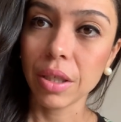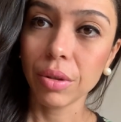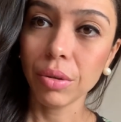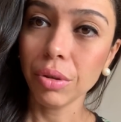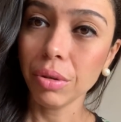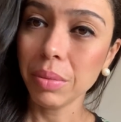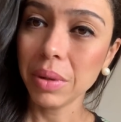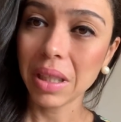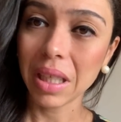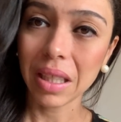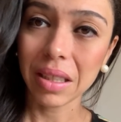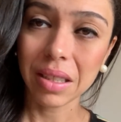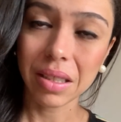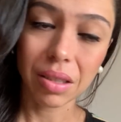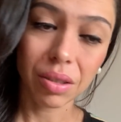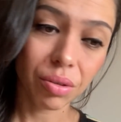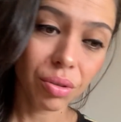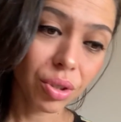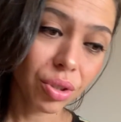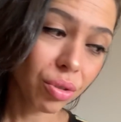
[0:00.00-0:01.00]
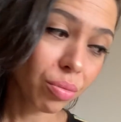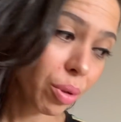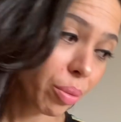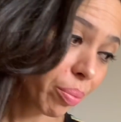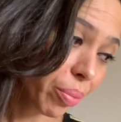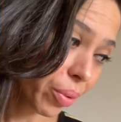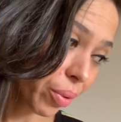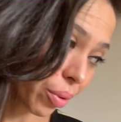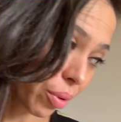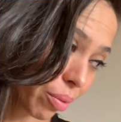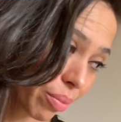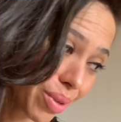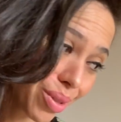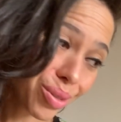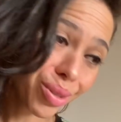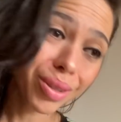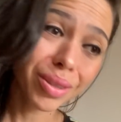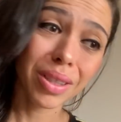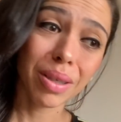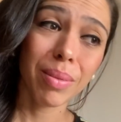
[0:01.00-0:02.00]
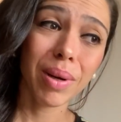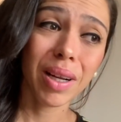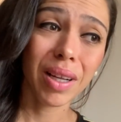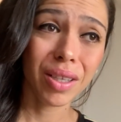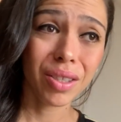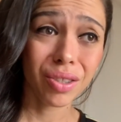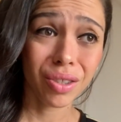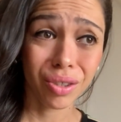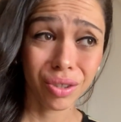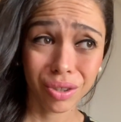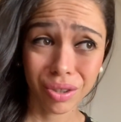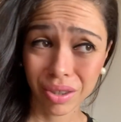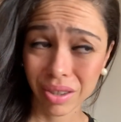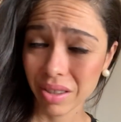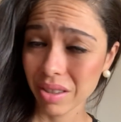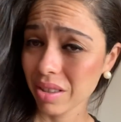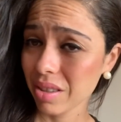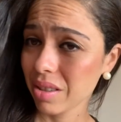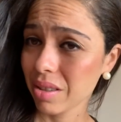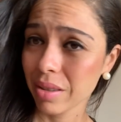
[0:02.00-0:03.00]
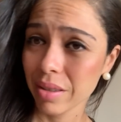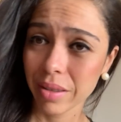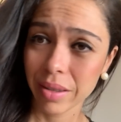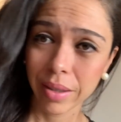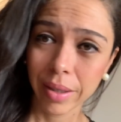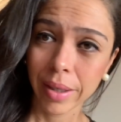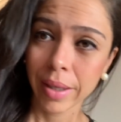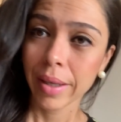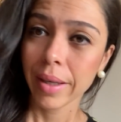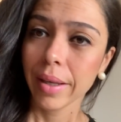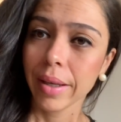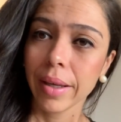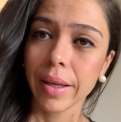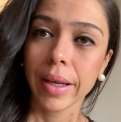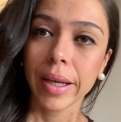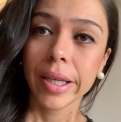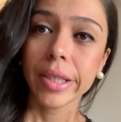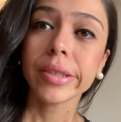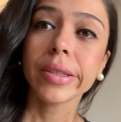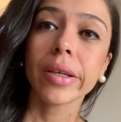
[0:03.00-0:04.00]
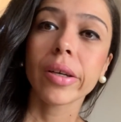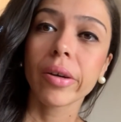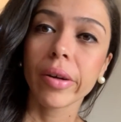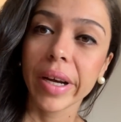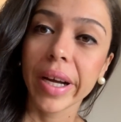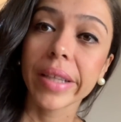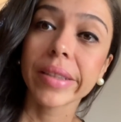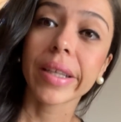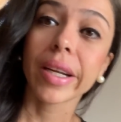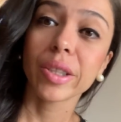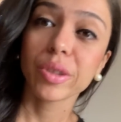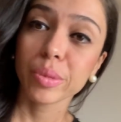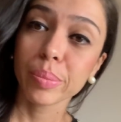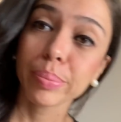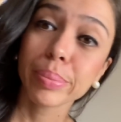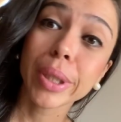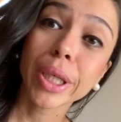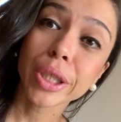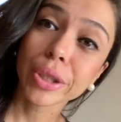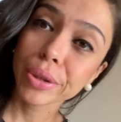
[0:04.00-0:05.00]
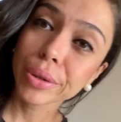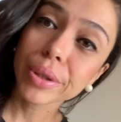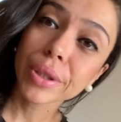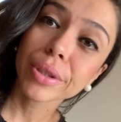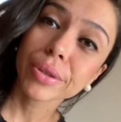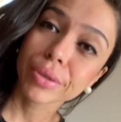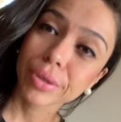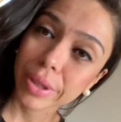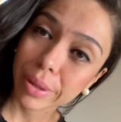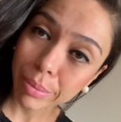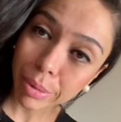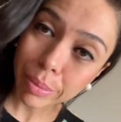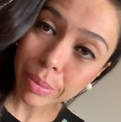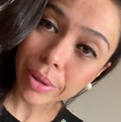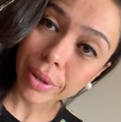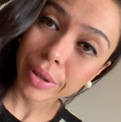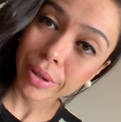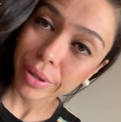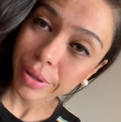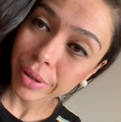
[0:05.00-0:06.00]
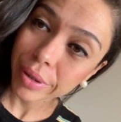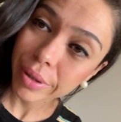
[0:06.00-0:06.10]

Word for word: Não dormi nada essa noite, dormi pouco, mas tô indo trabalhar, gente. A gente tem que correr atrás do prejuízo, né, bebê?